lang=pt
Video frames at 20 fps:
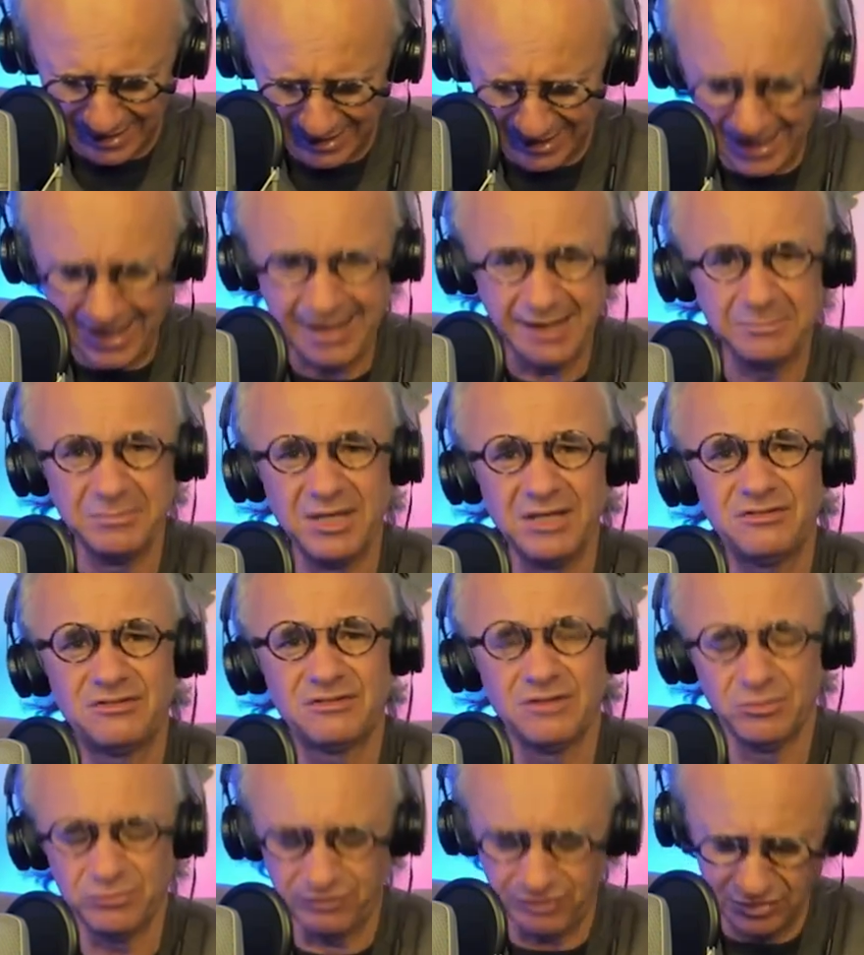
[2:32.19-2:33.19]
raramente
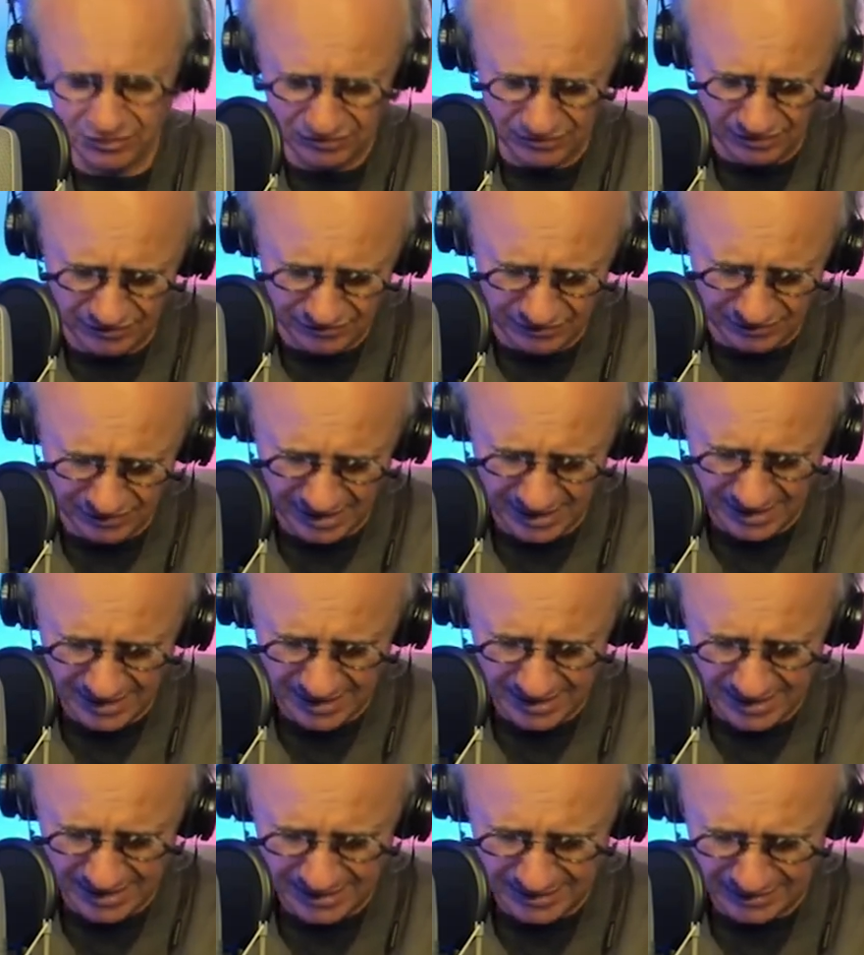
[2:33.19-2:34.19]
são vistas
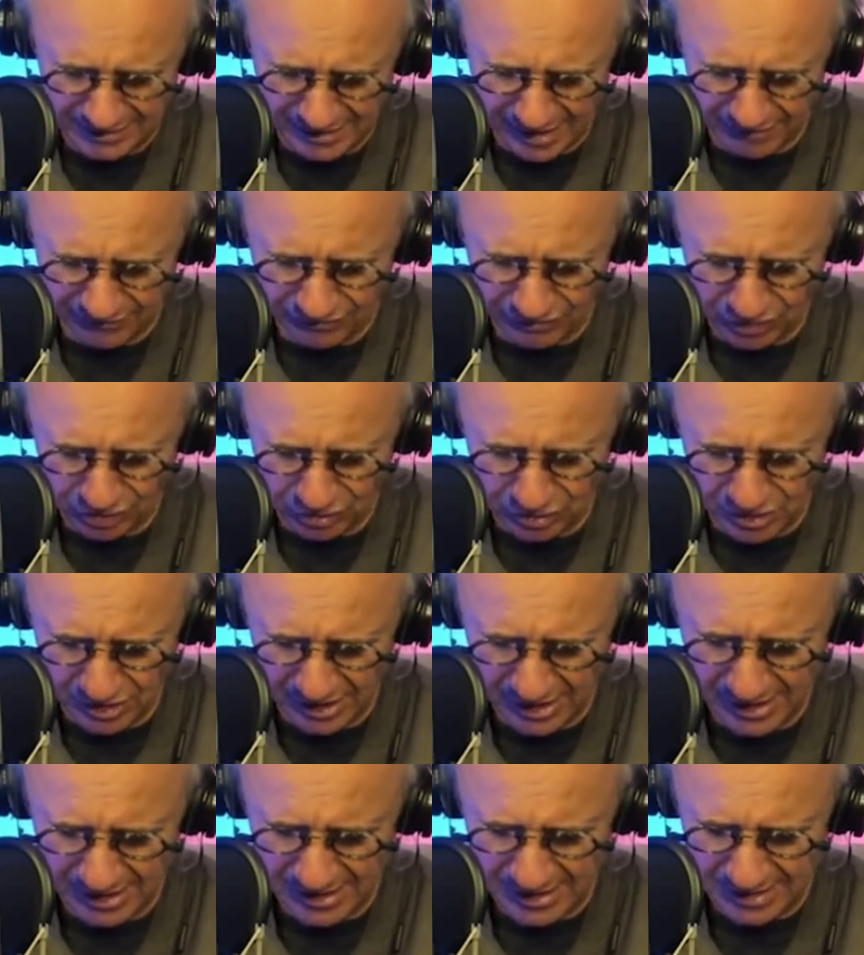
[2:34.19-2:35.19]
na
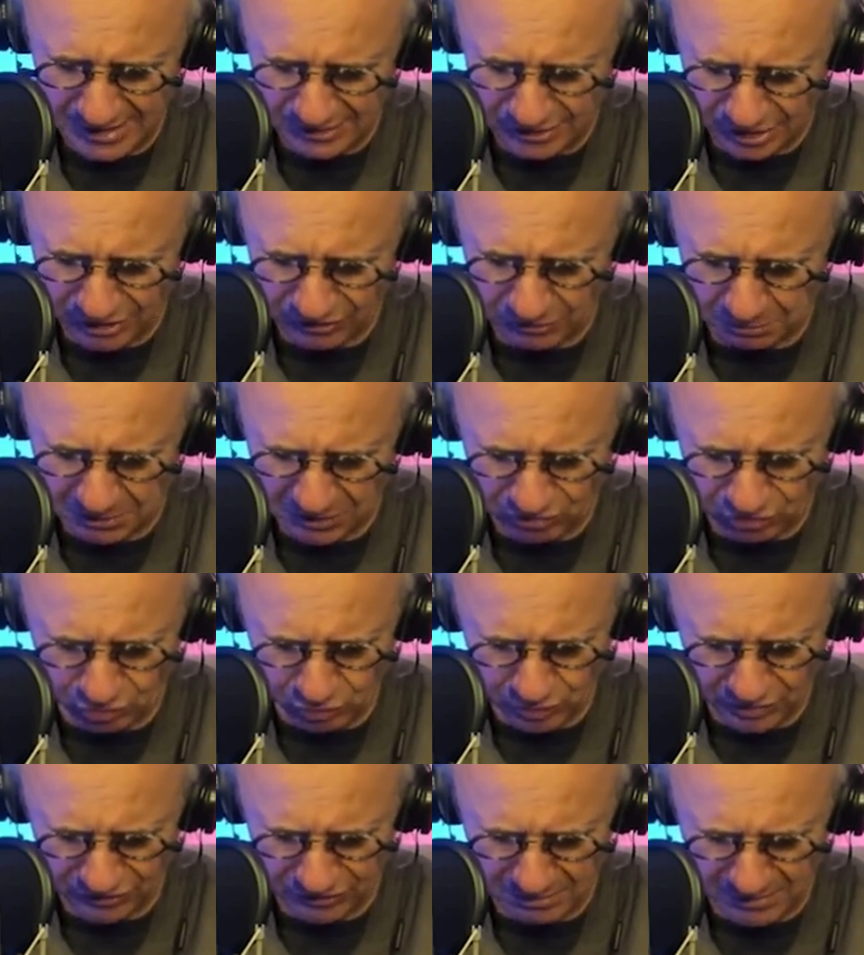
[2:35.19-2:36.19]
vida das
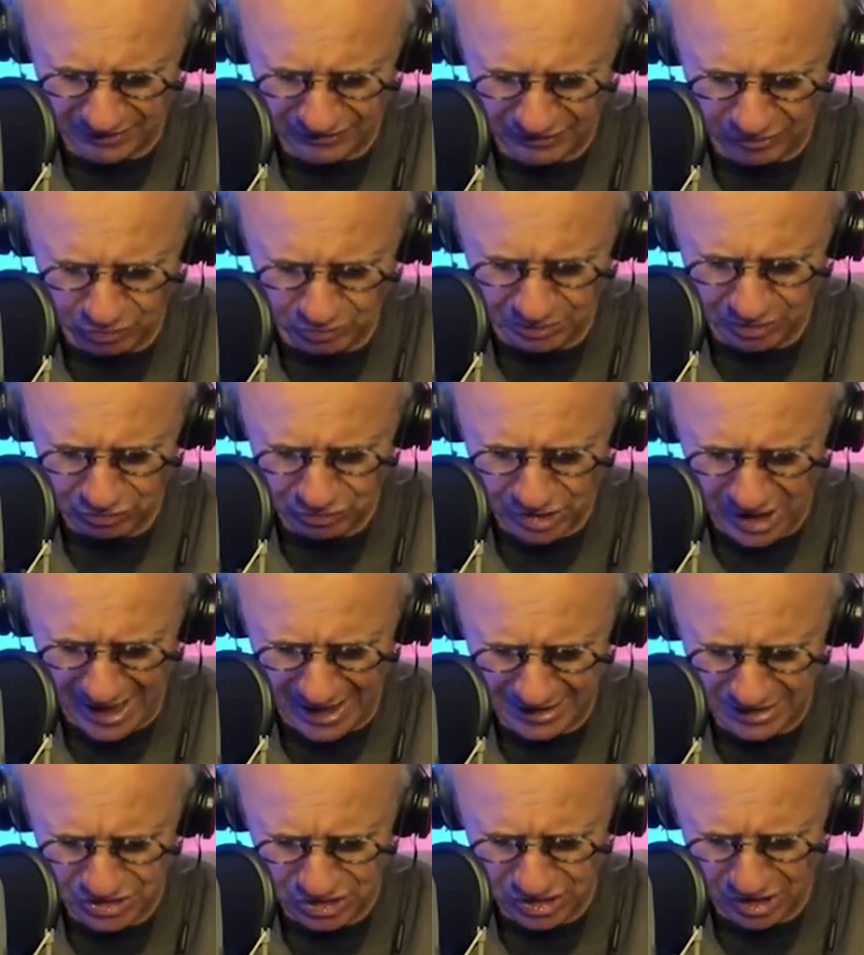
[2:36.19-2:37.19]
pessoas, mas a
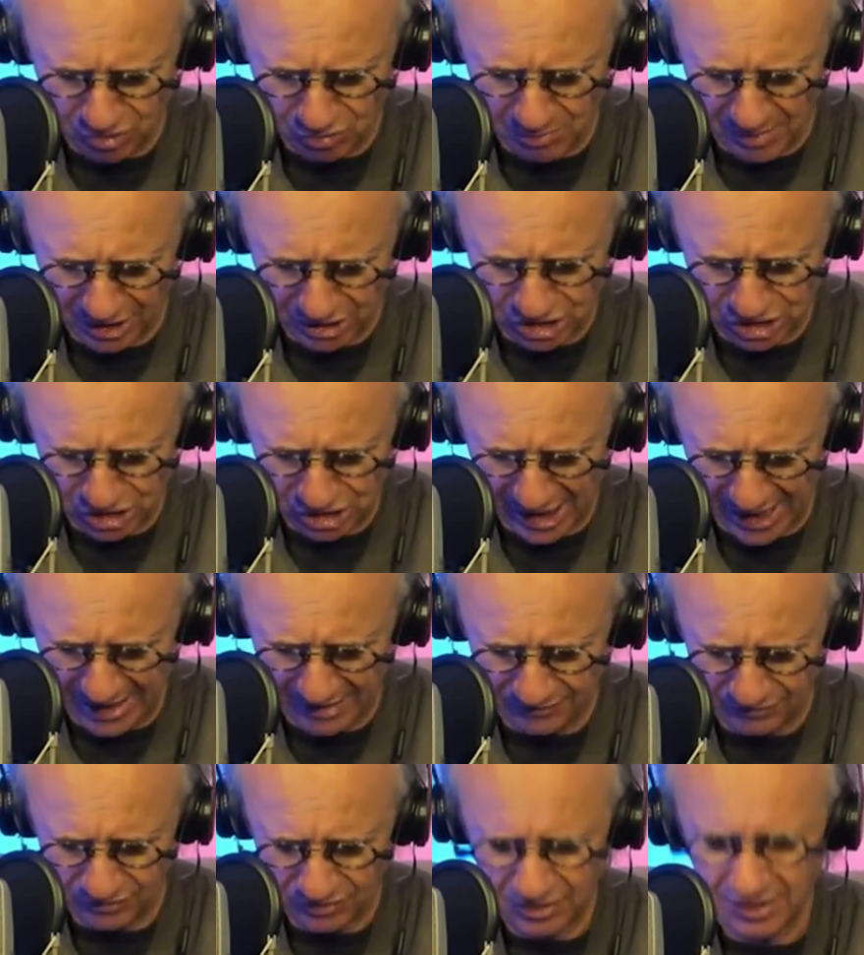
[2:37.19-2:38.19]
humildade é uma
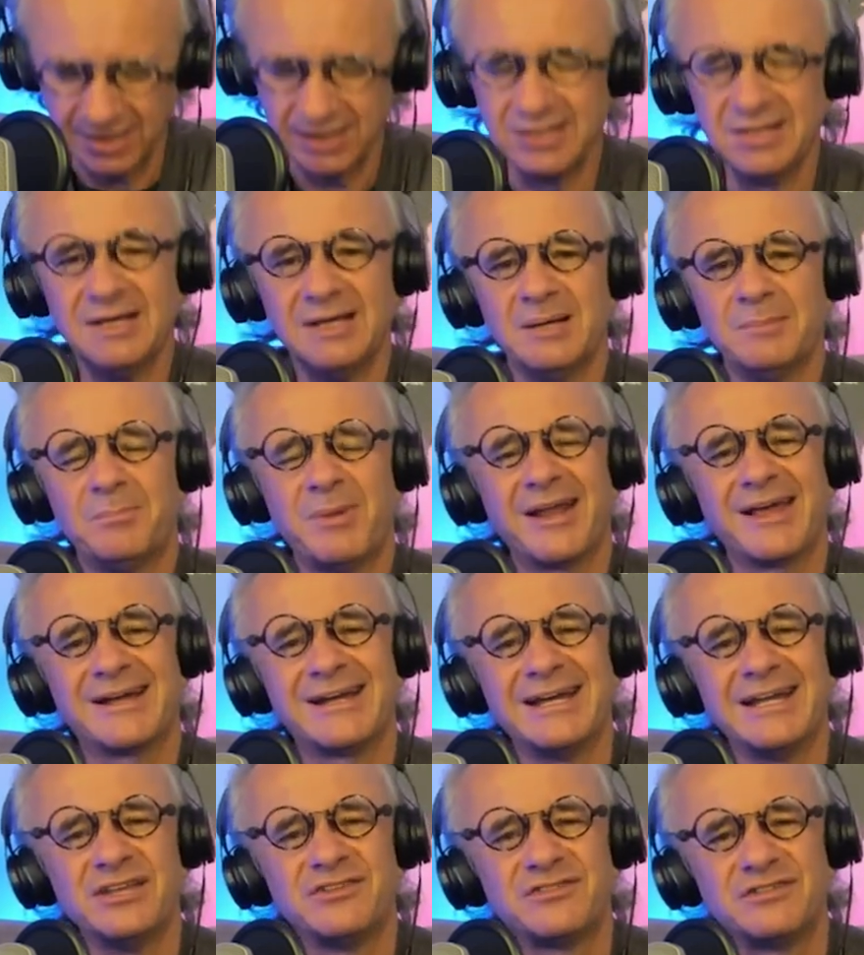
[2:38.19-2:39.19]
chave para
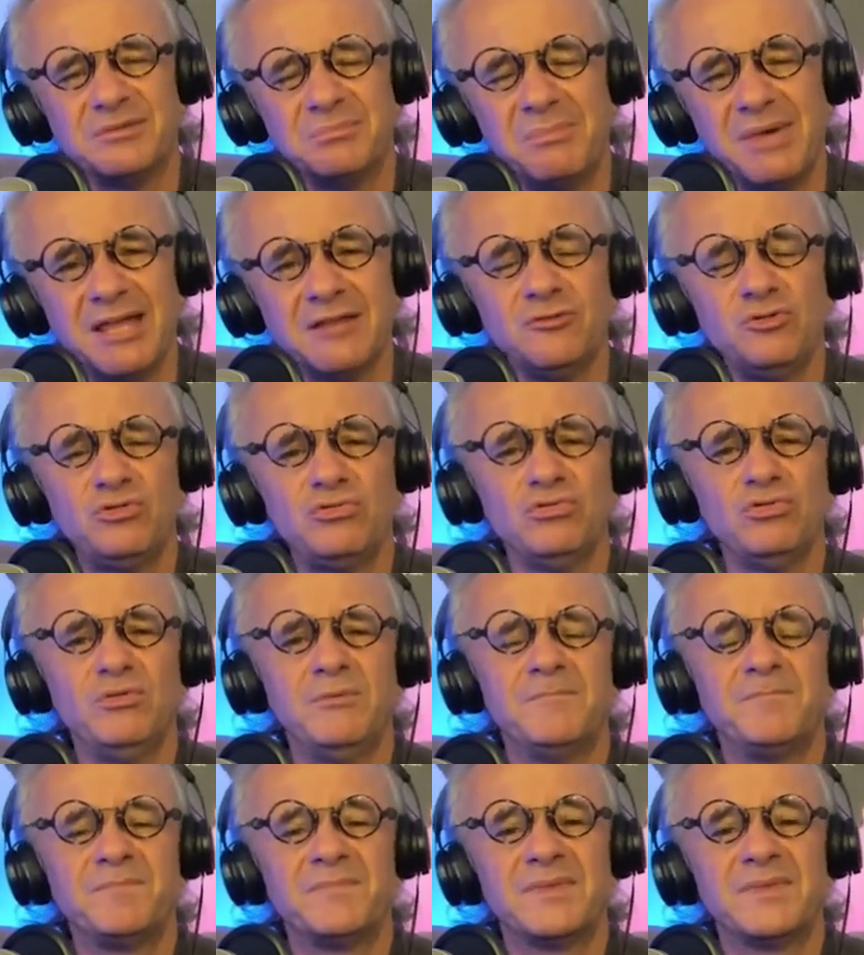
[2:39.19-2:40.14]
crescimento